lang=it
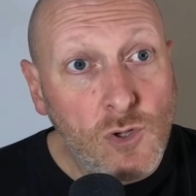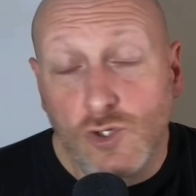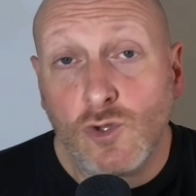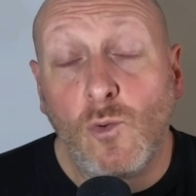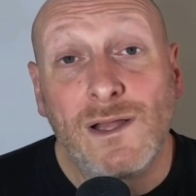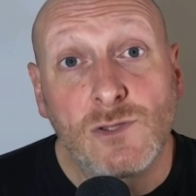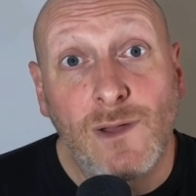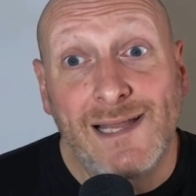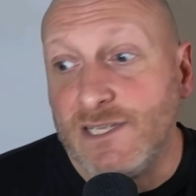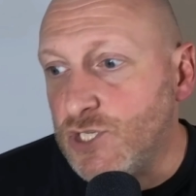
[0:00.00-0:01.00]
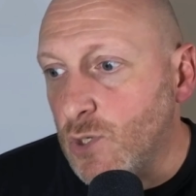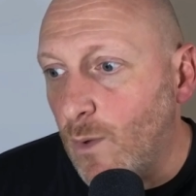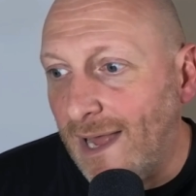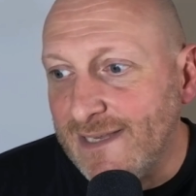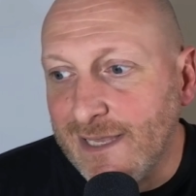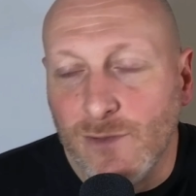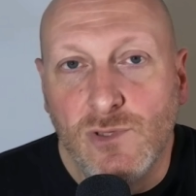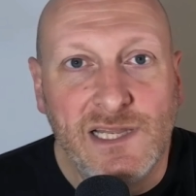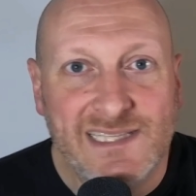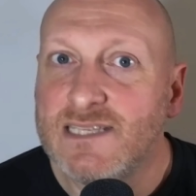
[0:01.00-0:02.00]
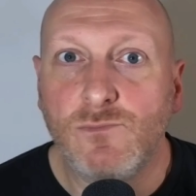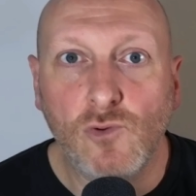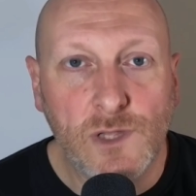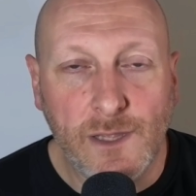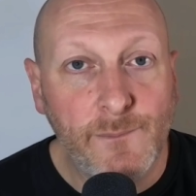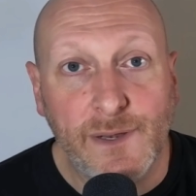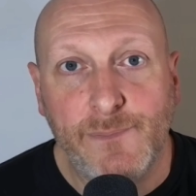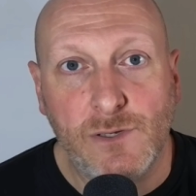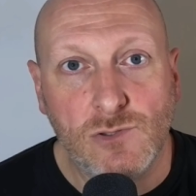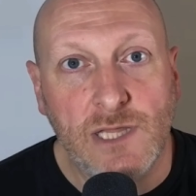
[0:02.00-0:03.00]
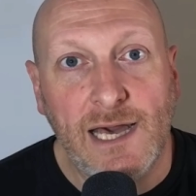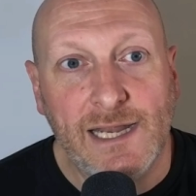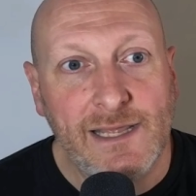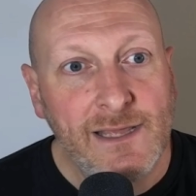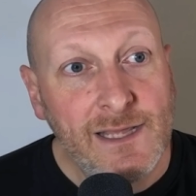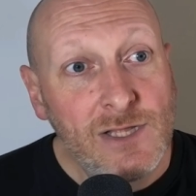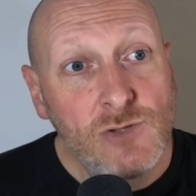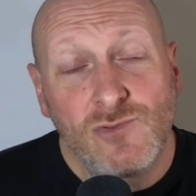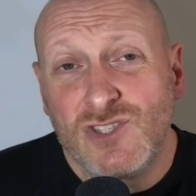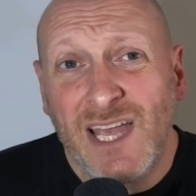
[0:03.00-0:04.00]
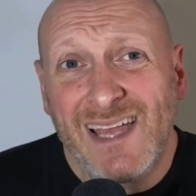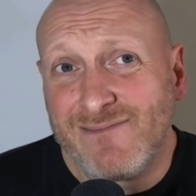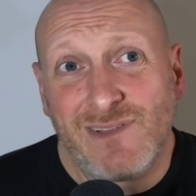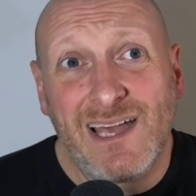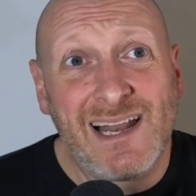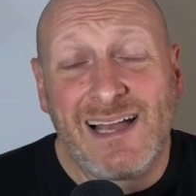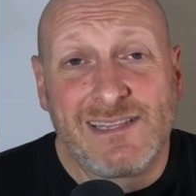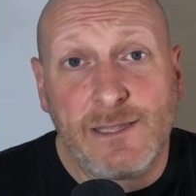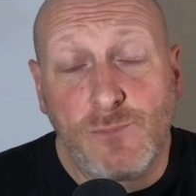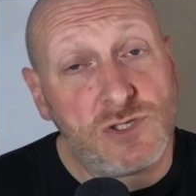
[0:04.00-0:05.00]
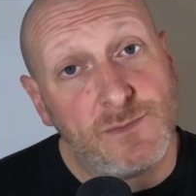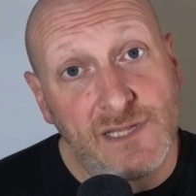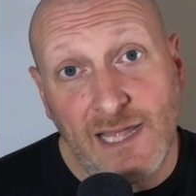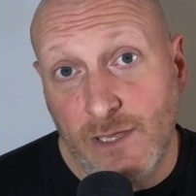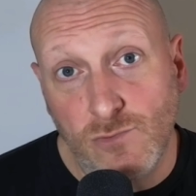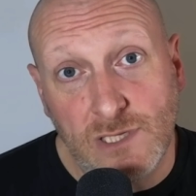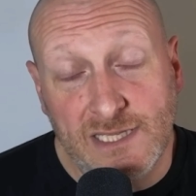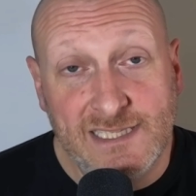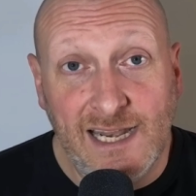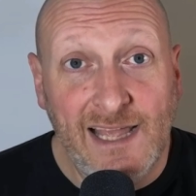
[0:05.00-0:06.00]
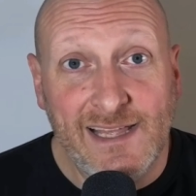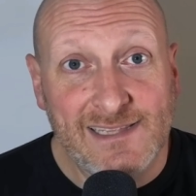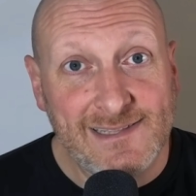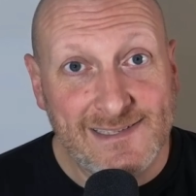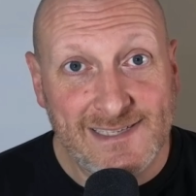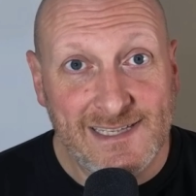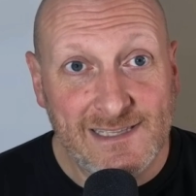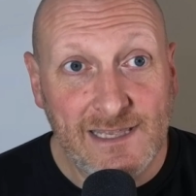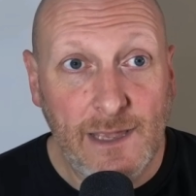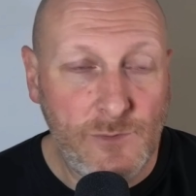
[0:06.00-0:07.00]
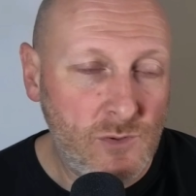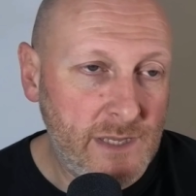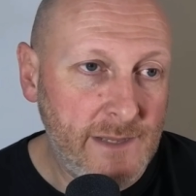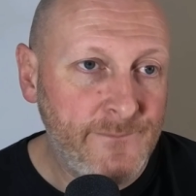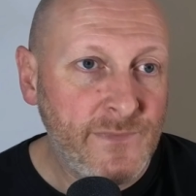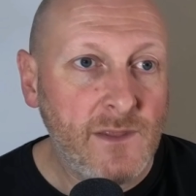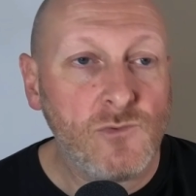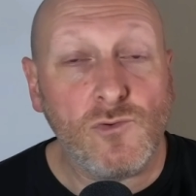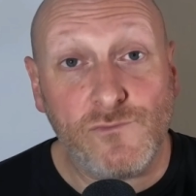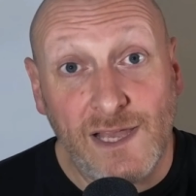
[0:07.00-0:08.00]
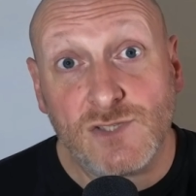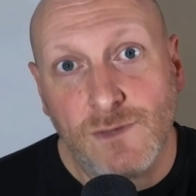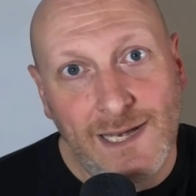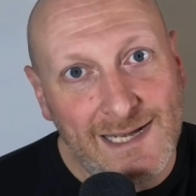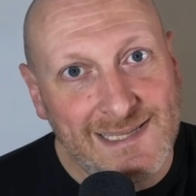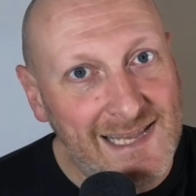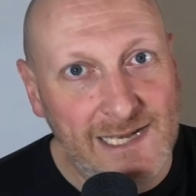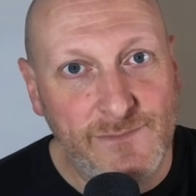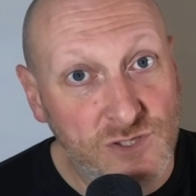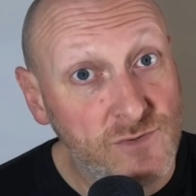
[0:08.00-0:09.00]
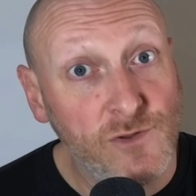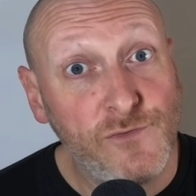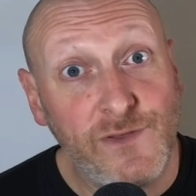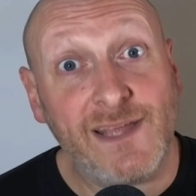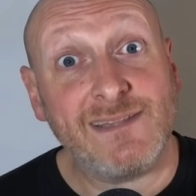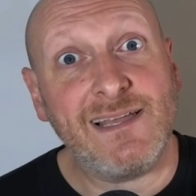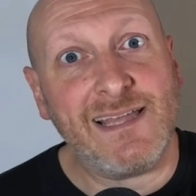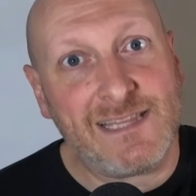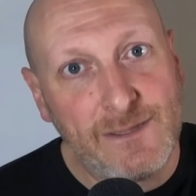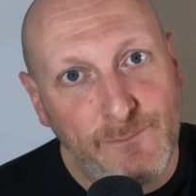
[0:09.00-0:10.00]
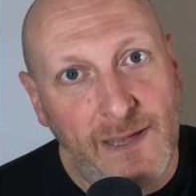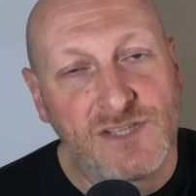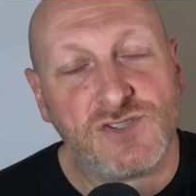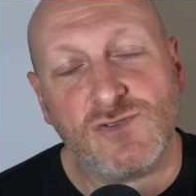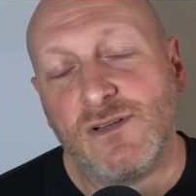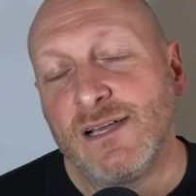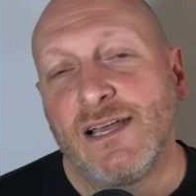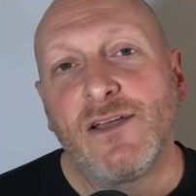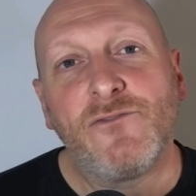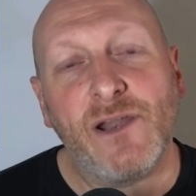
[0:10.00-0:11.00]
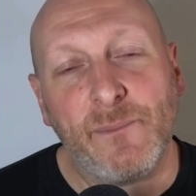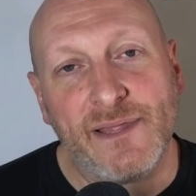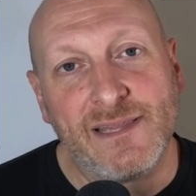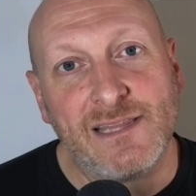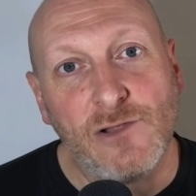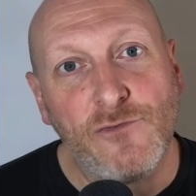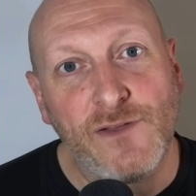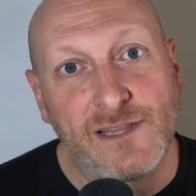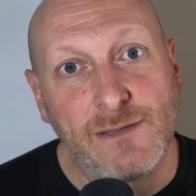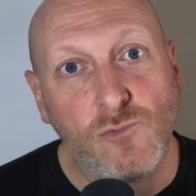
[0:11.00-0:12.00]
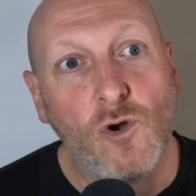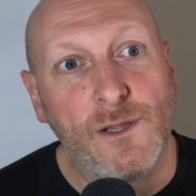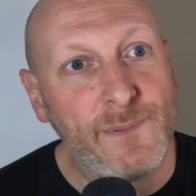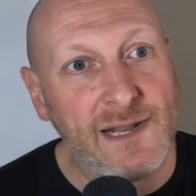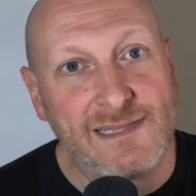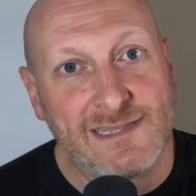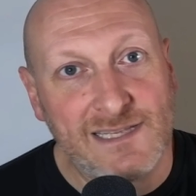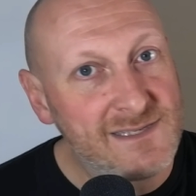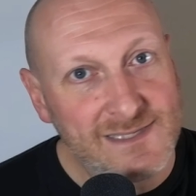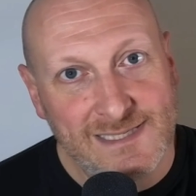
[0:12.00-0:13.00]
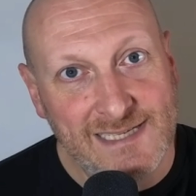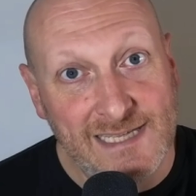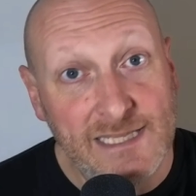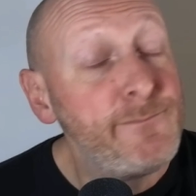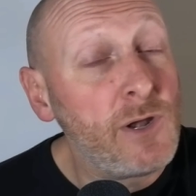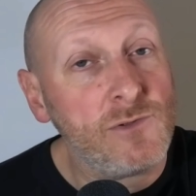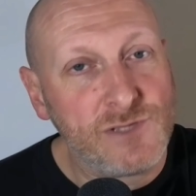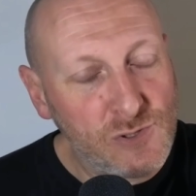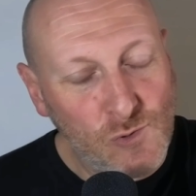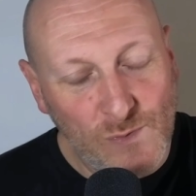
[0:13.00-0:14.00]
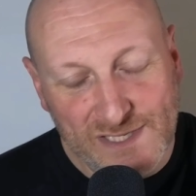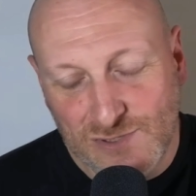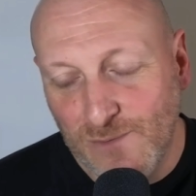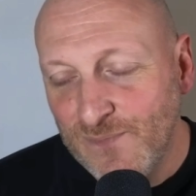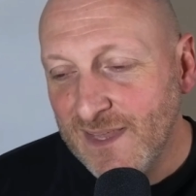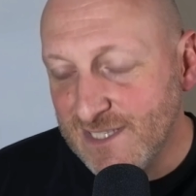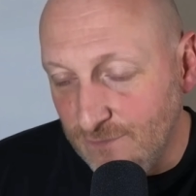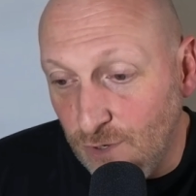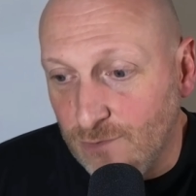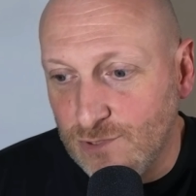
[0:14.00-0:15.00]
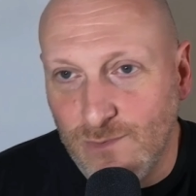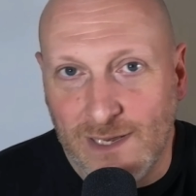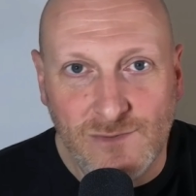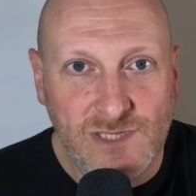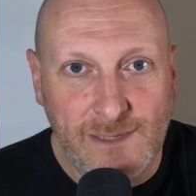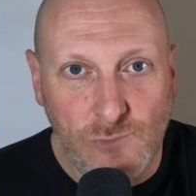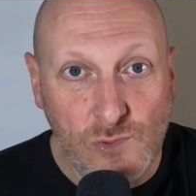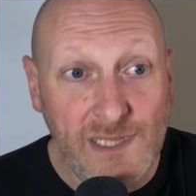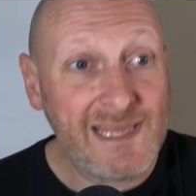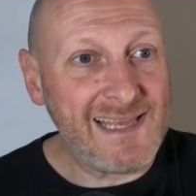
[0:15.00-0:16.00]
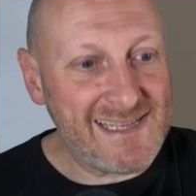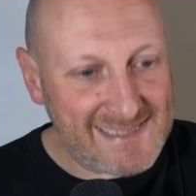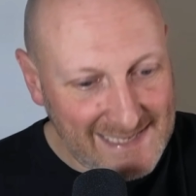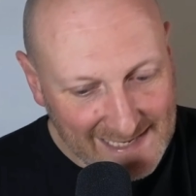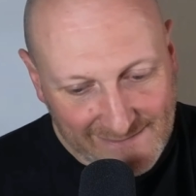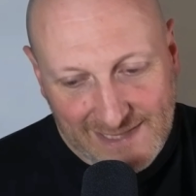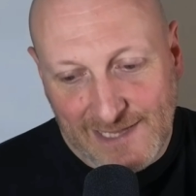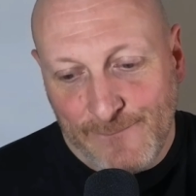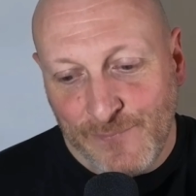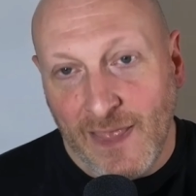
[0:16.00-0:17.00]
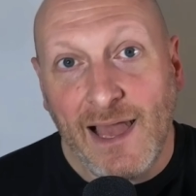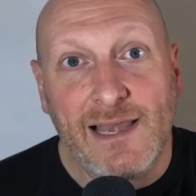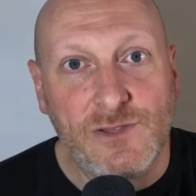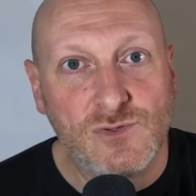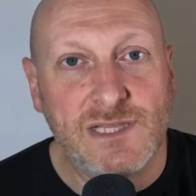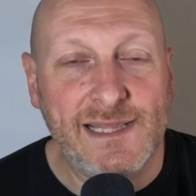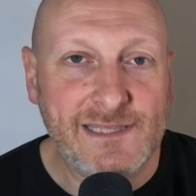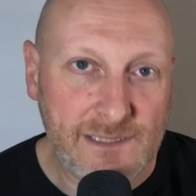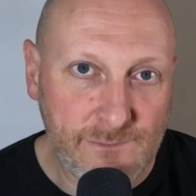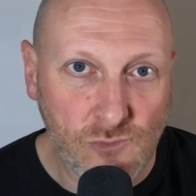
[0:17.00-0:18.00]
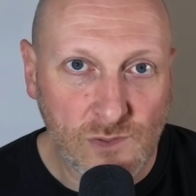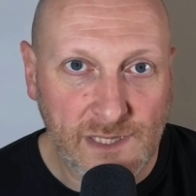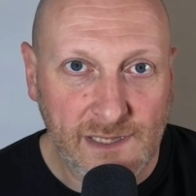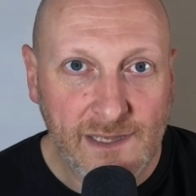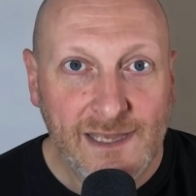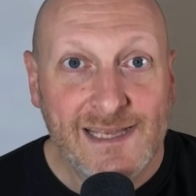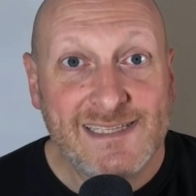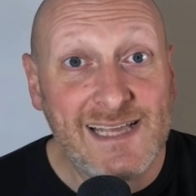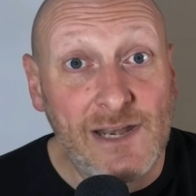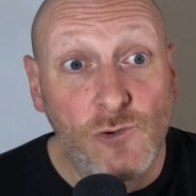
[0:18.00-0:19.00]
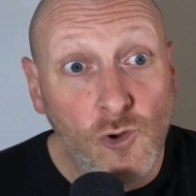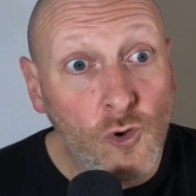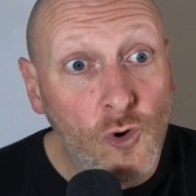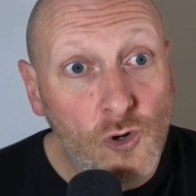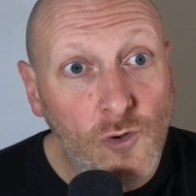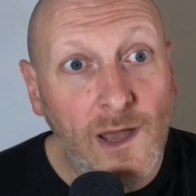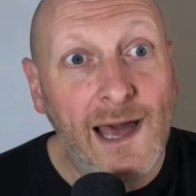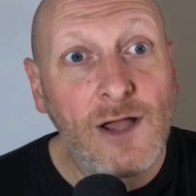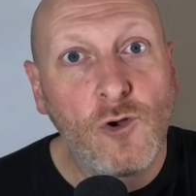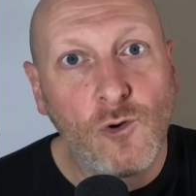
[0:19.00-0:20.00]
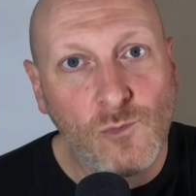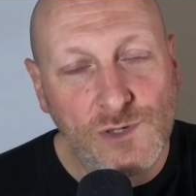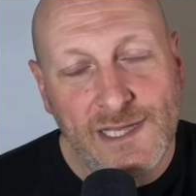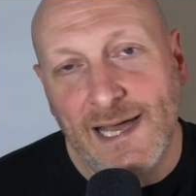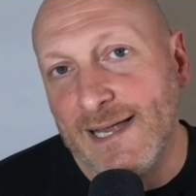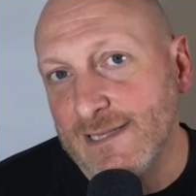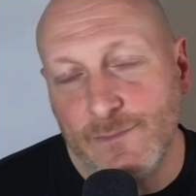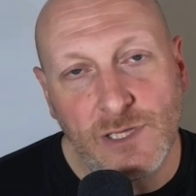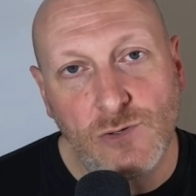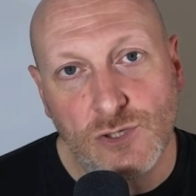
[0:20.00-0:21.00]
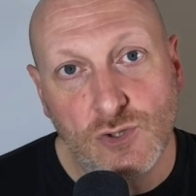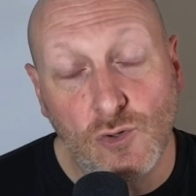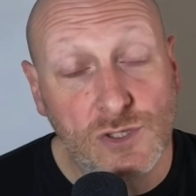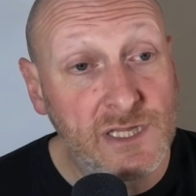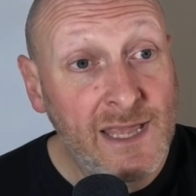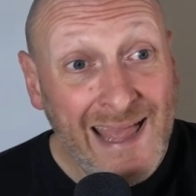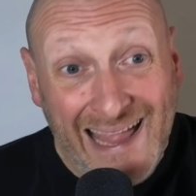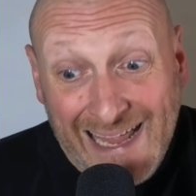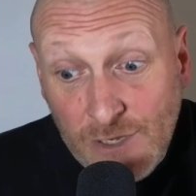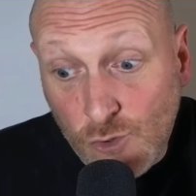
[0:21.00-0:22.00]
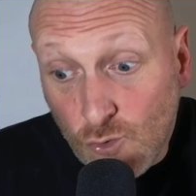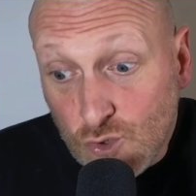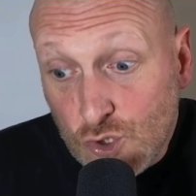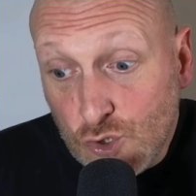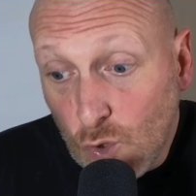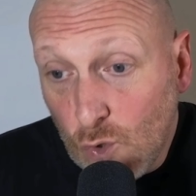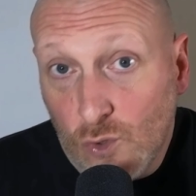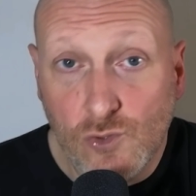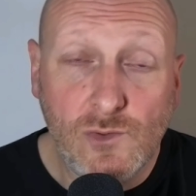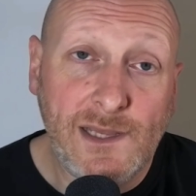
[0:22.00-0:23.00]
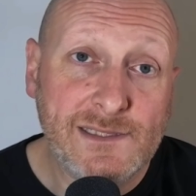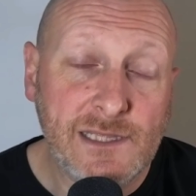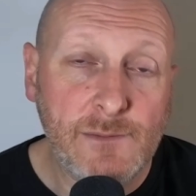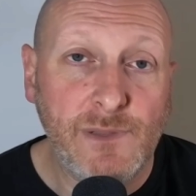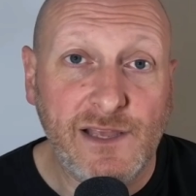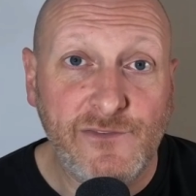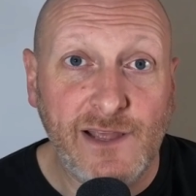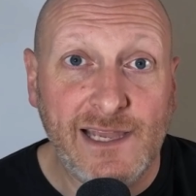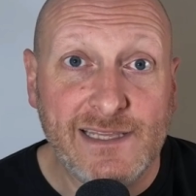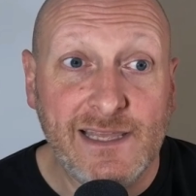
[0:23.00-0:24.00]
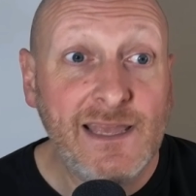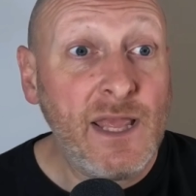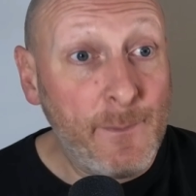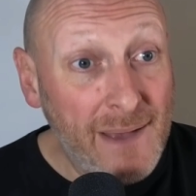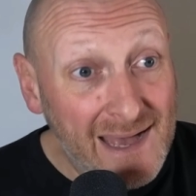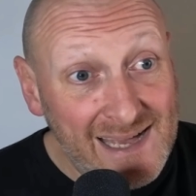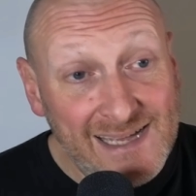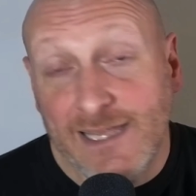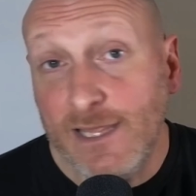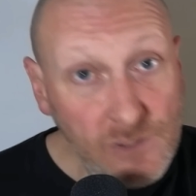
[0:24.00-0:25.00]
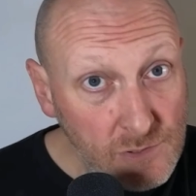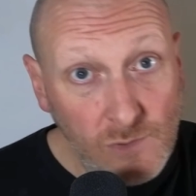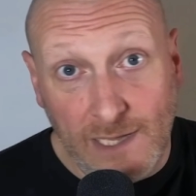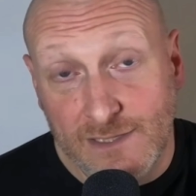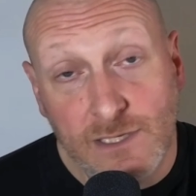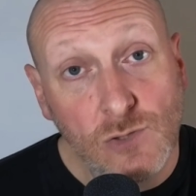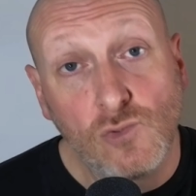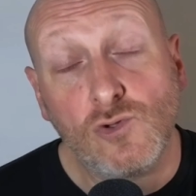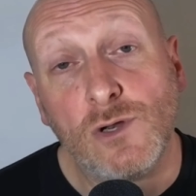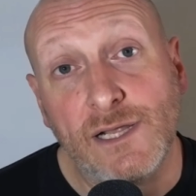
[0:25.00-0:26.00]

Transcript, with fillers: Sono 4 anni, 5 anni che utilizzi Booking per prenotare, non c'è grandi possibilità che utilizzerai altri siti, a meno che non vai sul canale Telegram Viaggio delle offerte e ti passo veramente delle offerte buone per altri siti. Però detto questo, se vuoi continuare a usare Booking, iscriviti alla newsletter di Booking. Saranno loro a comunicarti i migliori sconti e non solo durante il Black Friday, ma anche durante tutto il